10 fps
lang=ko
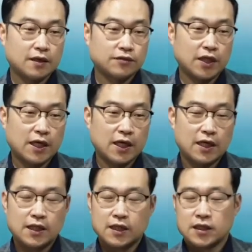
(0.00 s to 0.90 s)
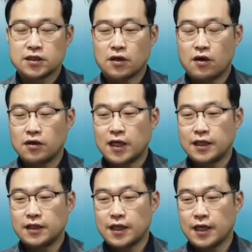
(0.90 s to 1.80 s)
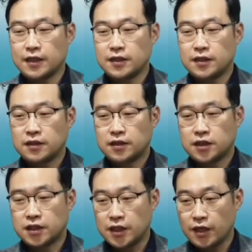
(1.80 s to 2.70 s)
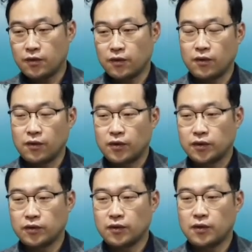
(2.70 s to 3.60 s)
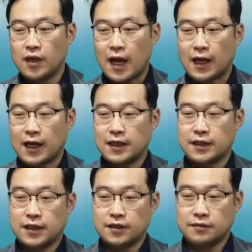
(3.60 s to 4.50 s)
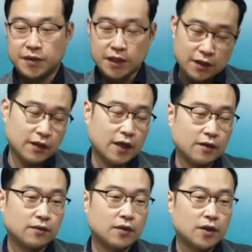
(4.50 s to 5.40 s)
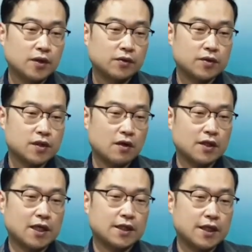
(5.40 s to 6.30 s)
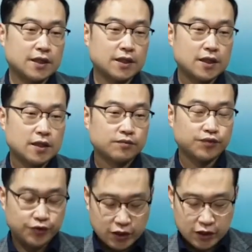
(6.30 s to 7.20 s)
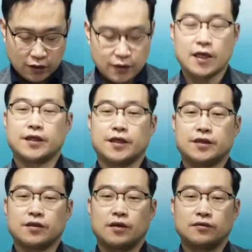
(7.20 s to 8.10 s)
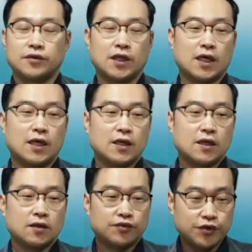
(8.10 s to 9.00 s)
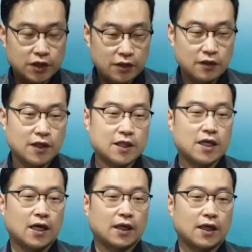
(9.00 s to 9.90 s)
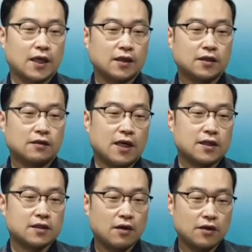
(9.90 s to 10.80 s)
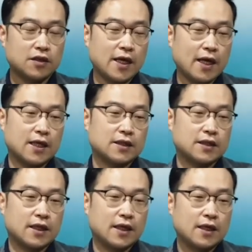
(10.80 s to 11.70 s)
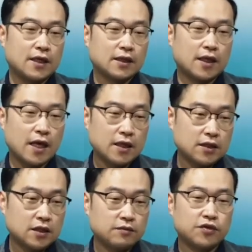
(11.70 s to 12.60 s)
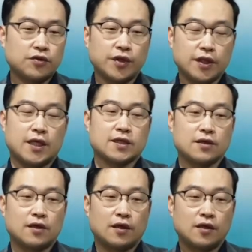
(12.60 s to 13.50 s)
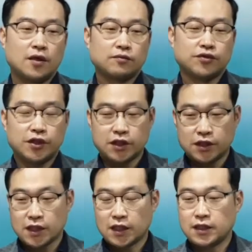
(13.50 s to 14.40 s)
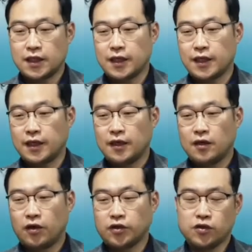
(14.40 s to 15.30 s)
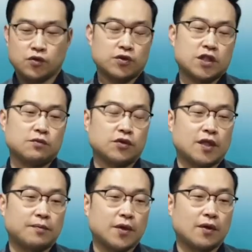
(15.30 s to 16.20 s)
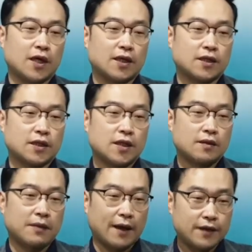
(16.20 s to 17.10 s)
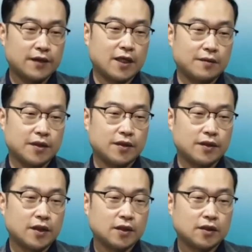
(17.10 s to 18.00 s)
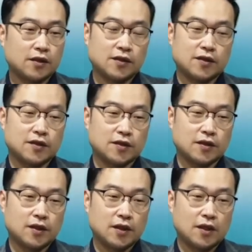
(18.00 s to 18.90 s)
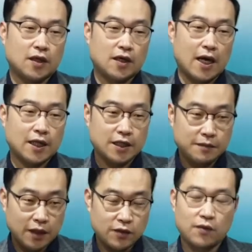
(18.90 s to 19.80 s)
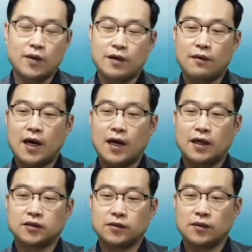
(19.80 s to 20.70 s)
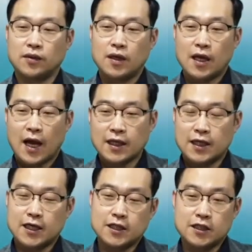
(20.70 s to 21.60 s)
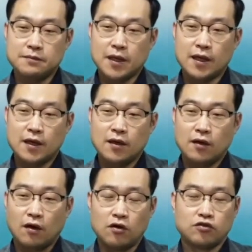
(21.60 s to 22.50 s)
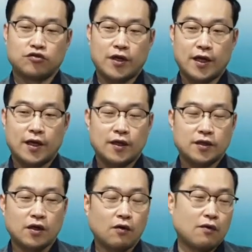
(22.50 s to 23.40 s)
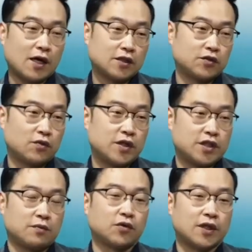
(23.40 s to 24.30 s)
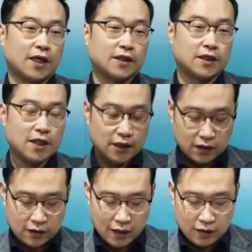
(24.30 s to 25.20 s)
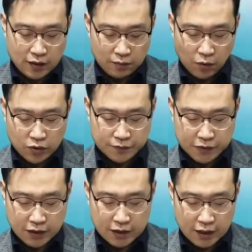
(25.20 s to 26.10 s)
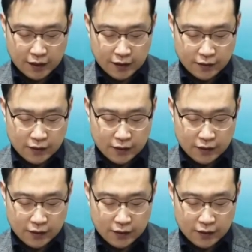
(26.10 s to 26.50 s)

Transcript: 우리가 선한 데 지혜롭고 또 악한 데는 미련하고 또 선한 데는 부지런해야 되죠. 우리가 부지런하지 않게 그러한 선을 행하는데 게을름으로 인해서 불신자들에게 어떤 좋지 못한 평가를 받는다면 그것은 어, 하나님의 교회와 또 하나님의 얼굴에 영광을 돌리지 못하는 그런 모습들이잖아요.